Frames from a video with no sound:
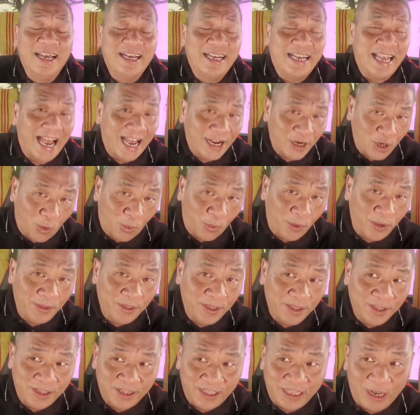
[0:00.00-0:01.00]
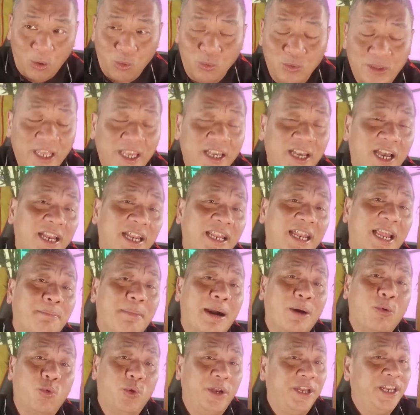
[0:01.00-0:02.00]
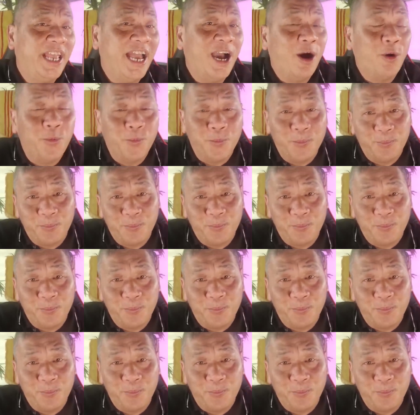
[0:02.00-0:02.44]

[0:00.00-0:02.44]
khá nổi. Đầu tiên hết là Bào Quỳnh Giao